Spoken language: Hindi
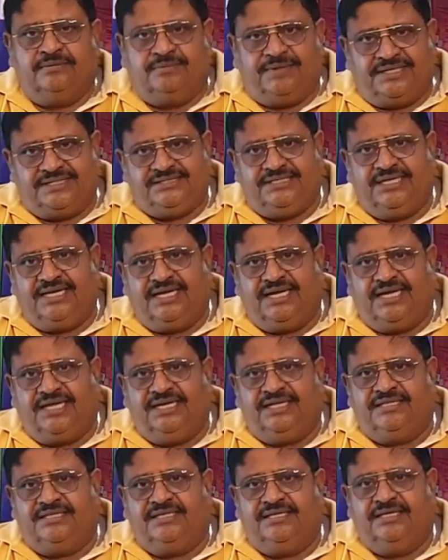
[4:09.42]
फांसी लगा
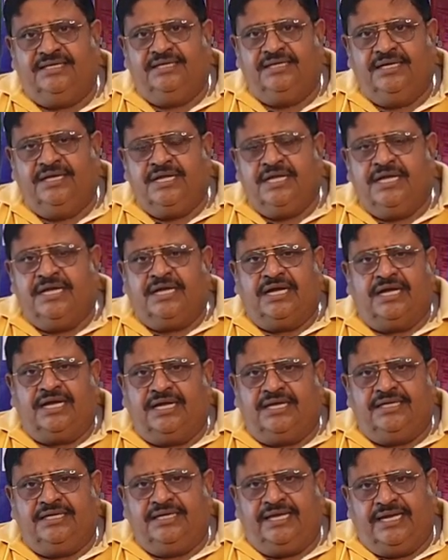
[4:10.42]
लेती हैं
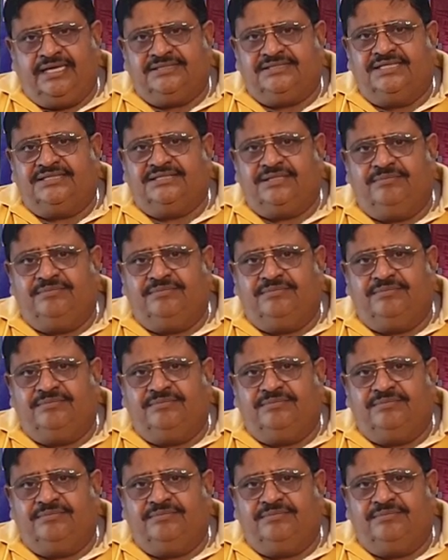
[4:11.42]
ऐसा